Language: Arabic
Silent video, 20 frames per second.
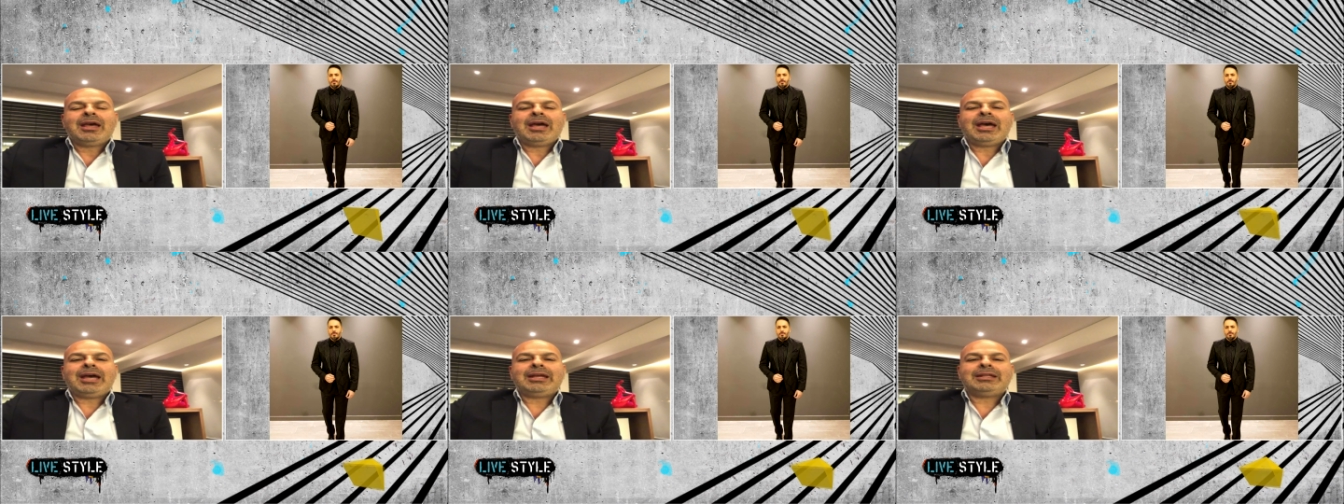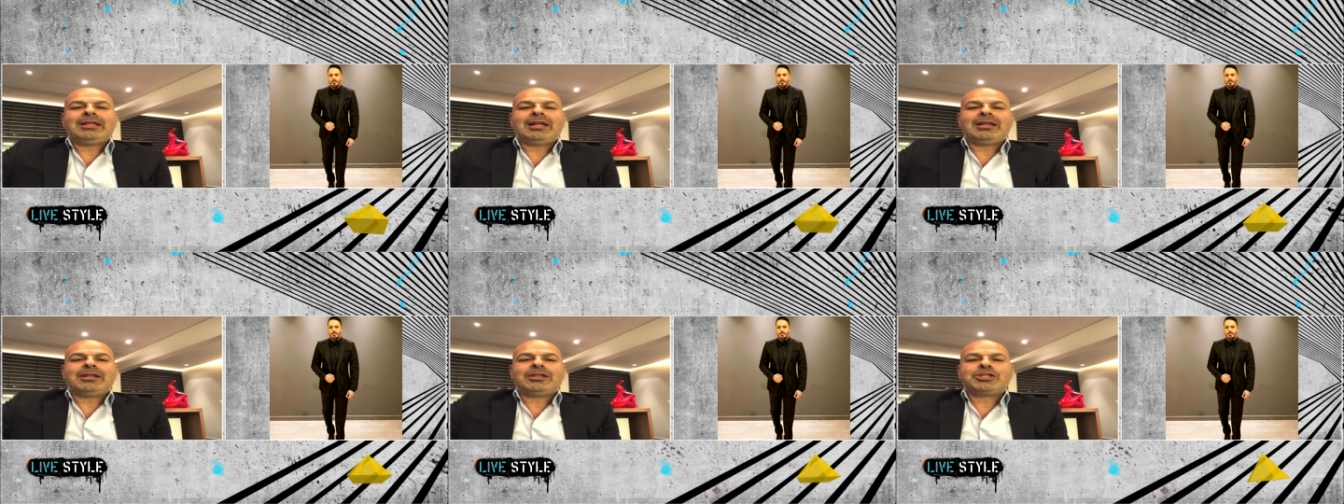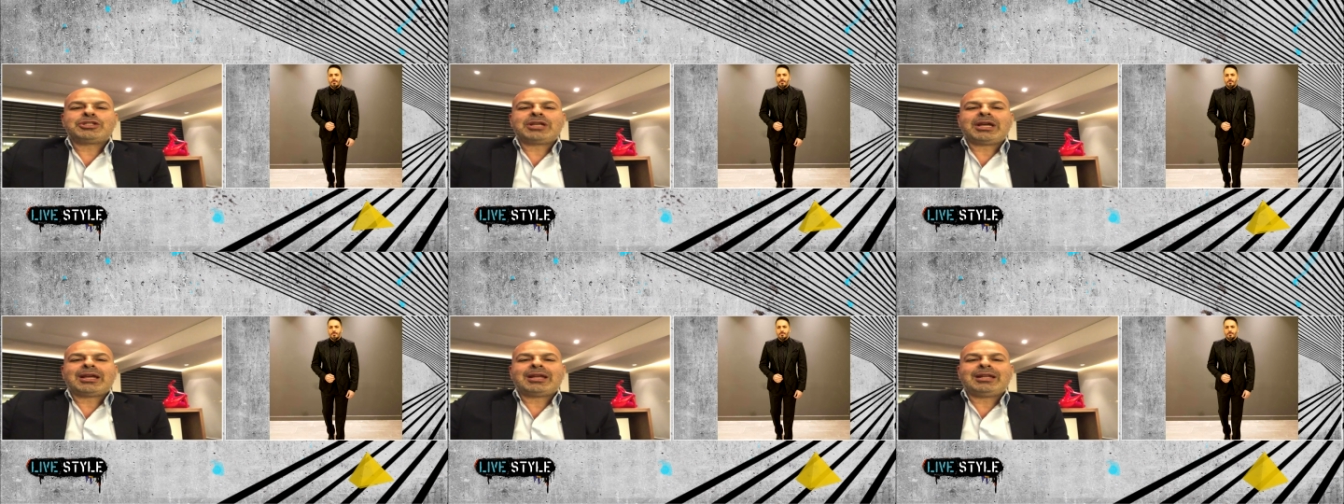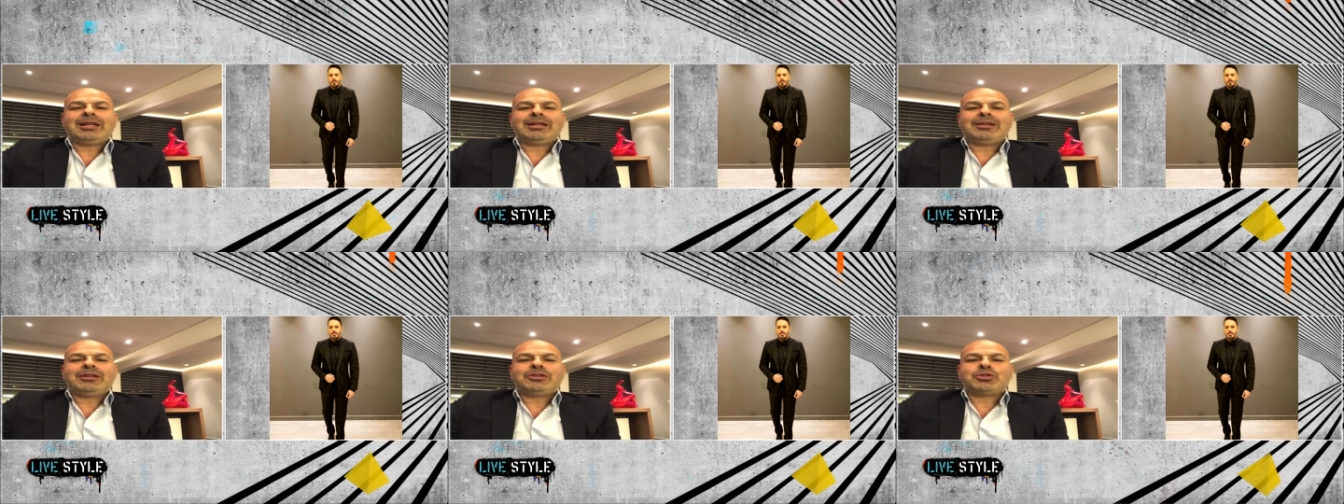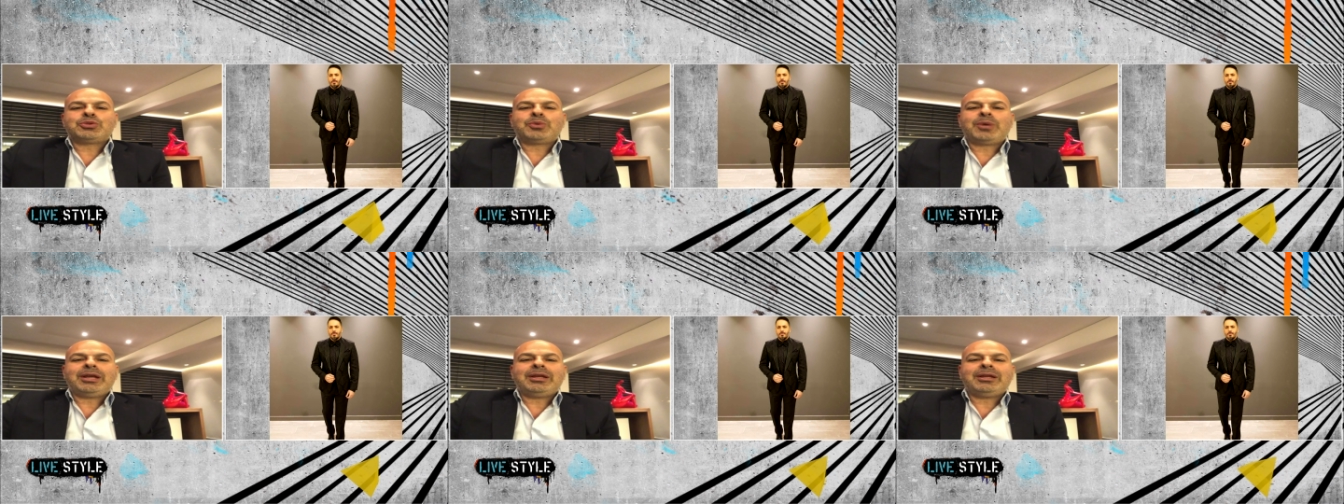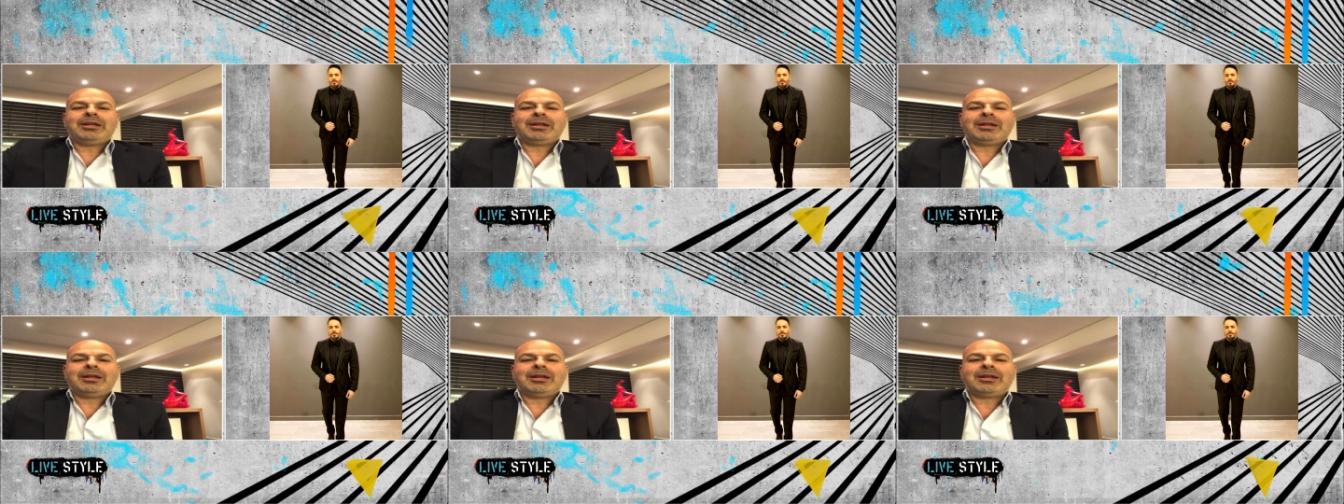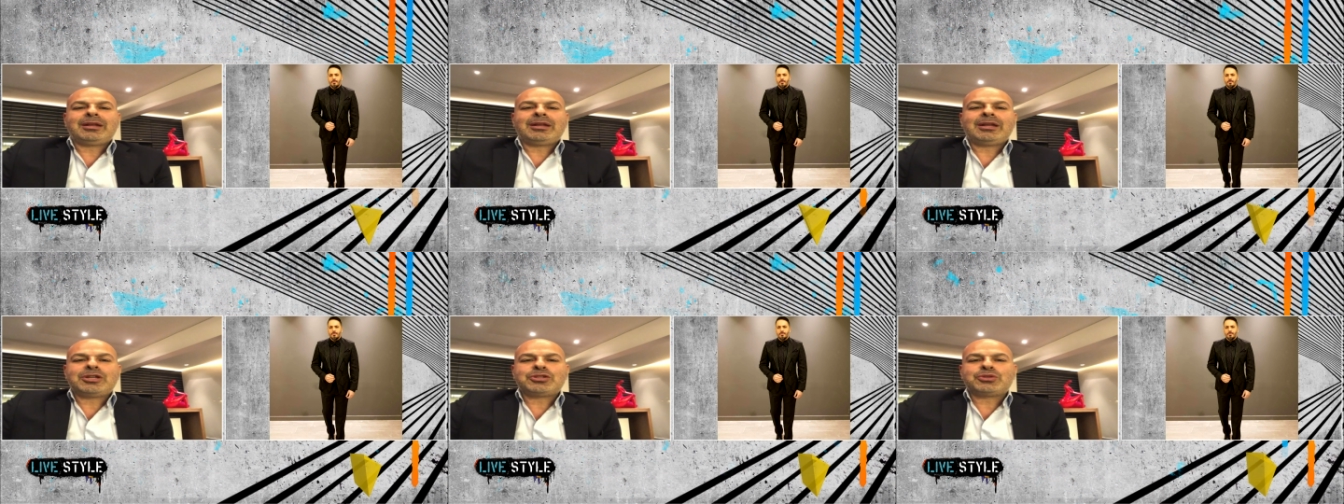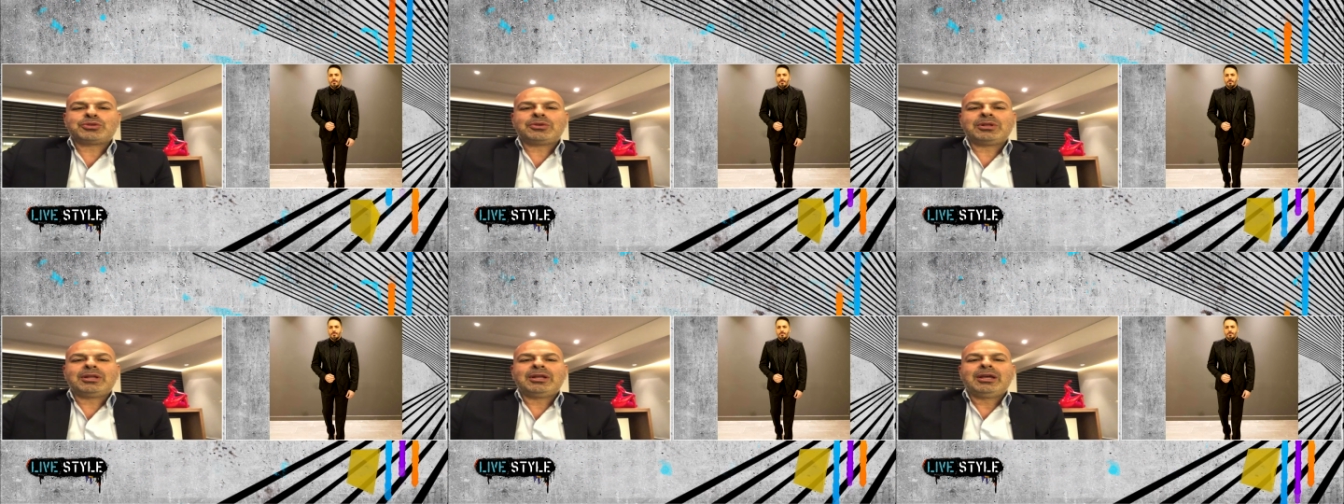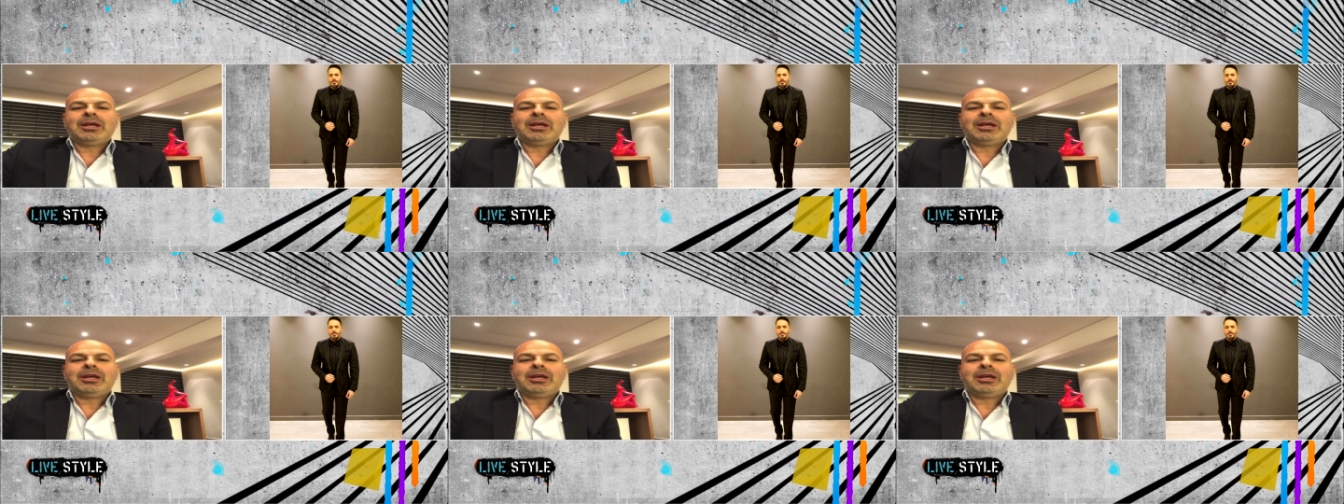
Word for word: هيدا الشكل اللي شوي الرجل